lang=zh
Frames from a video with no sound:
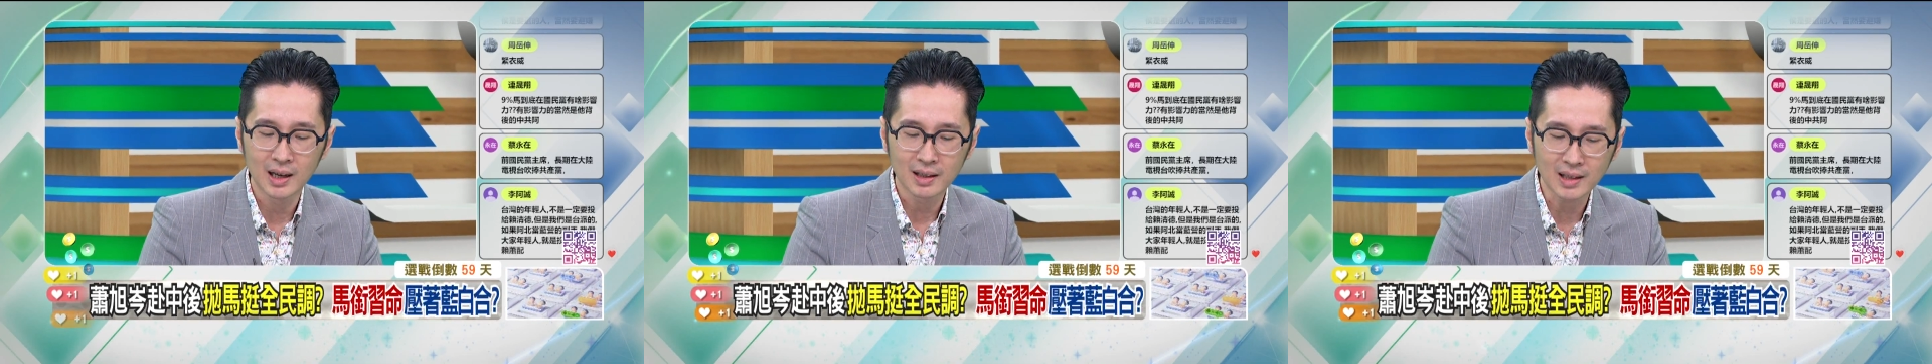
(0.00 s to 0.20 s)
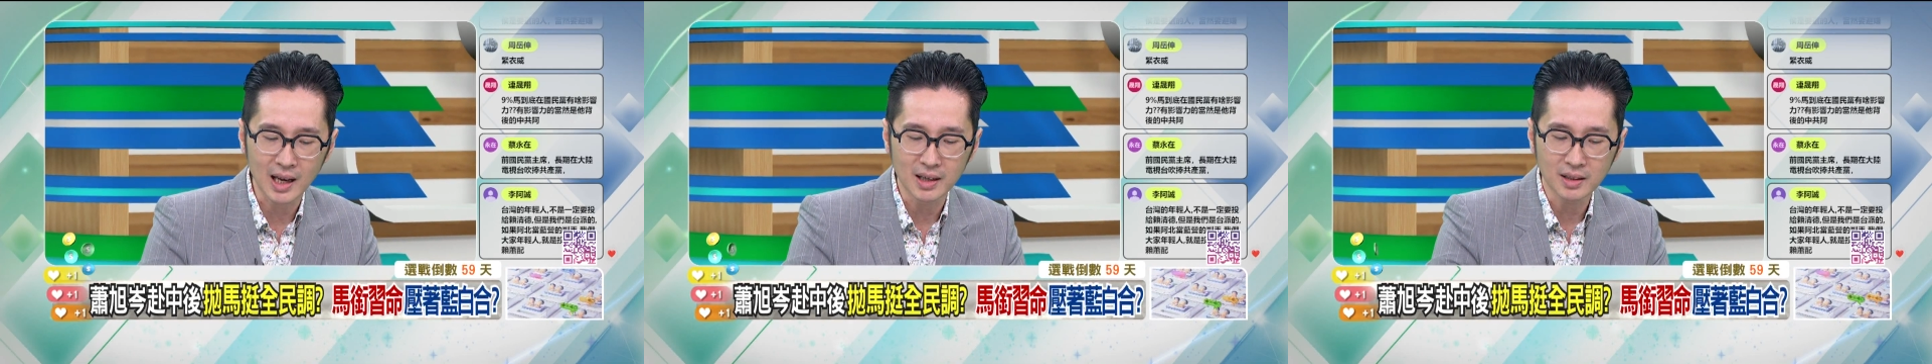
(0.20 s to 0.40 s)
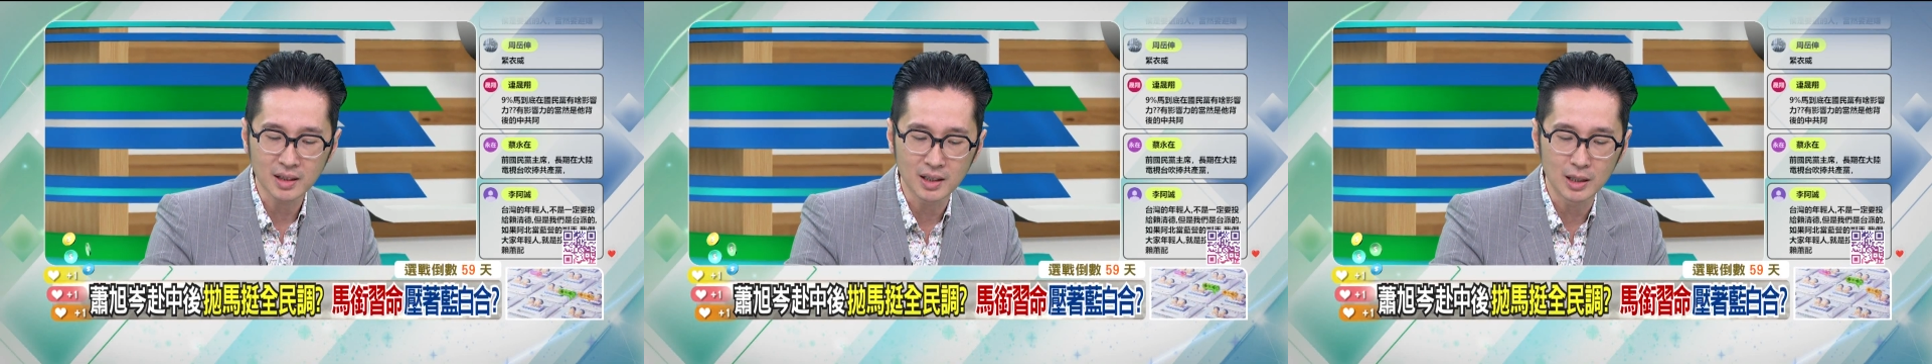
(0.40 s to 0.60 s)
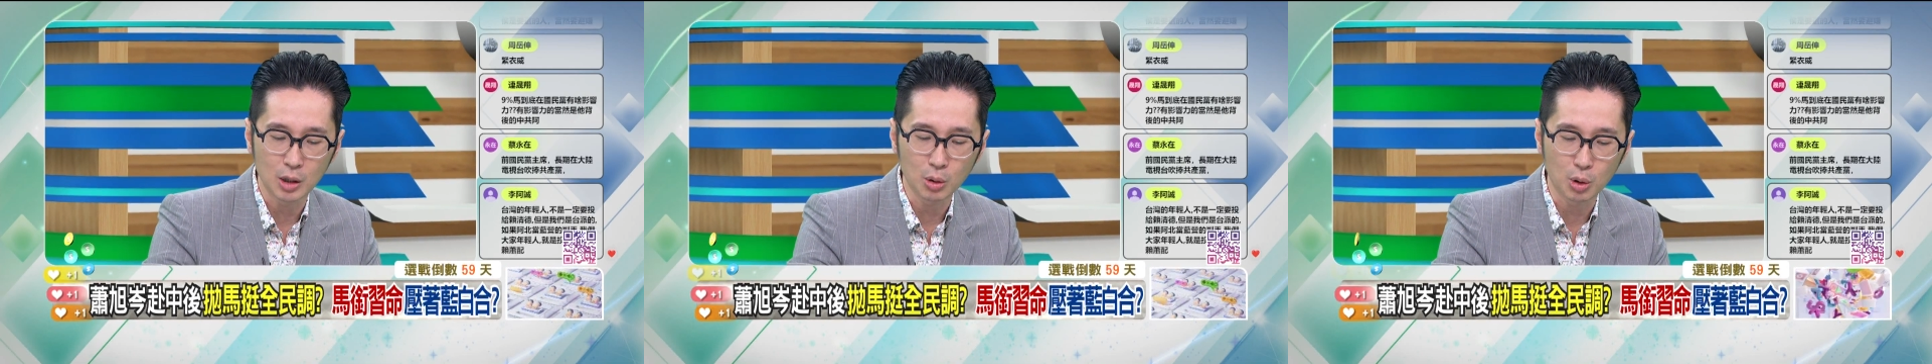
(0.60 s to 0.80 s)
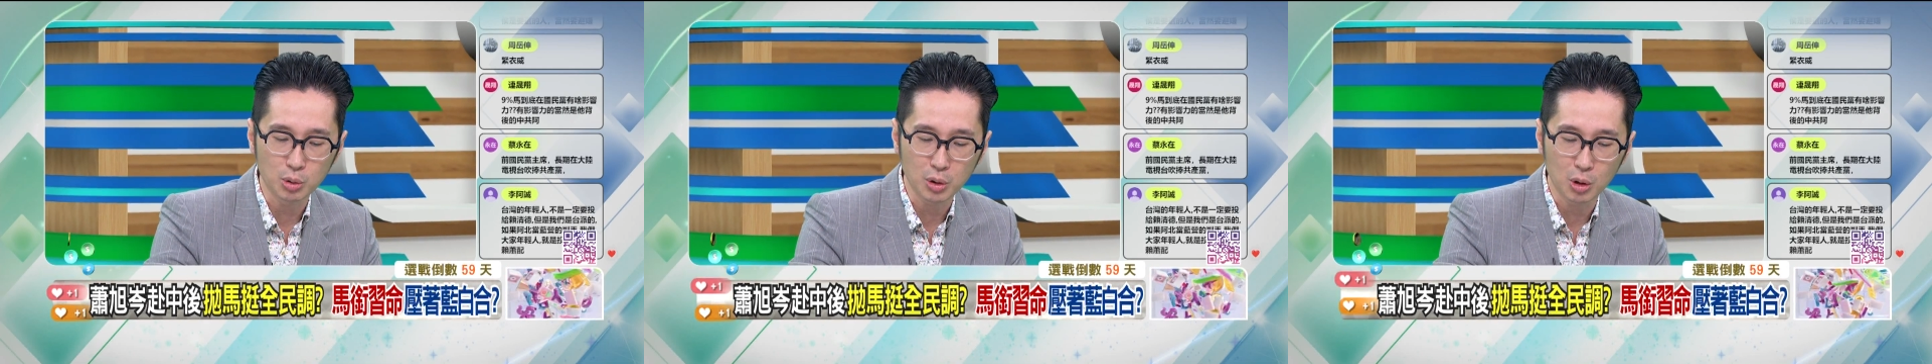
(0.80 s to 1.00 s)
但是呢，如
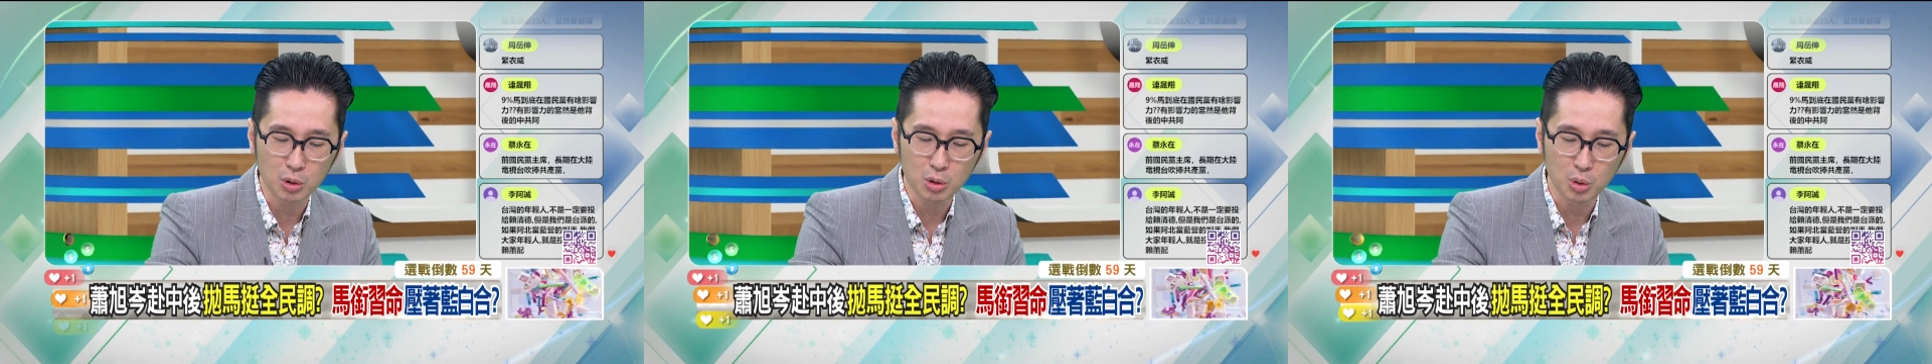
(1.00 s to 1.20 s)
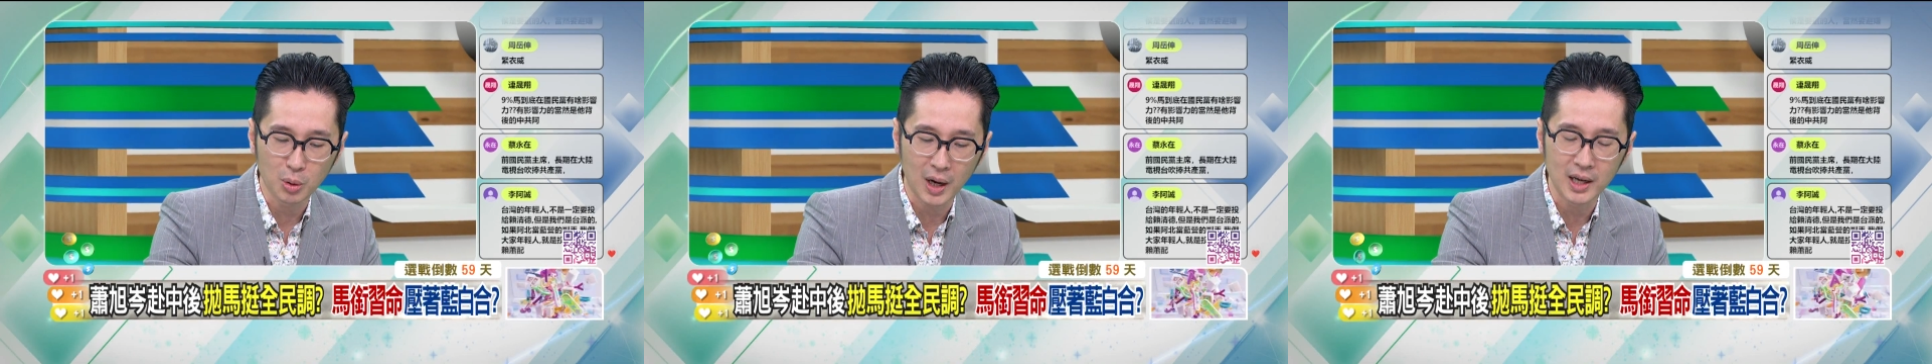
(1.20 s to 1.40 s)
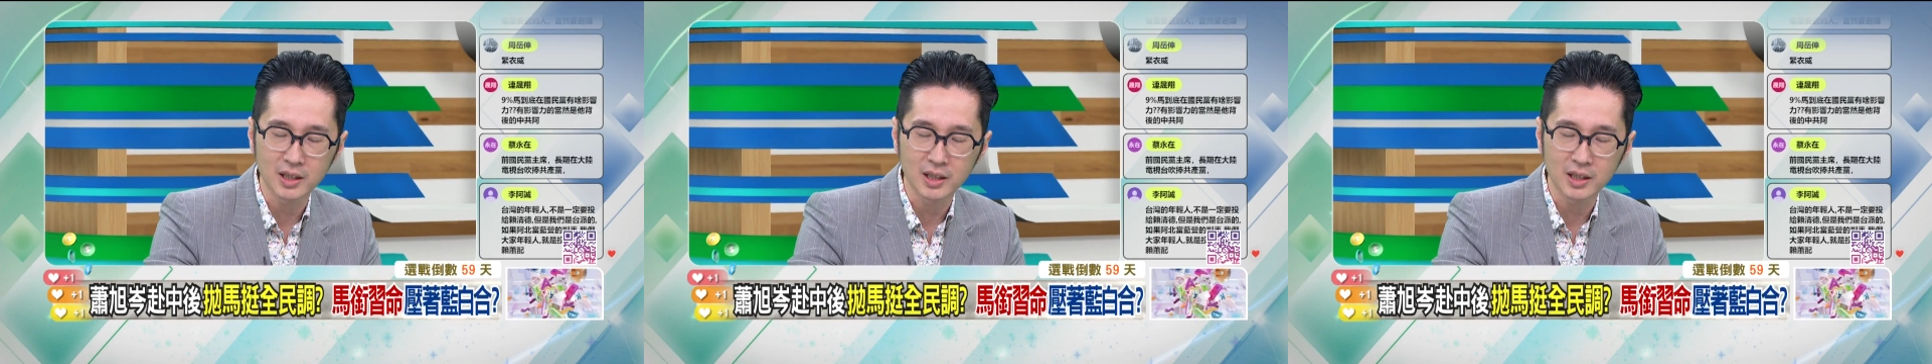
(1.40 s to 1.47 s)
果最后出来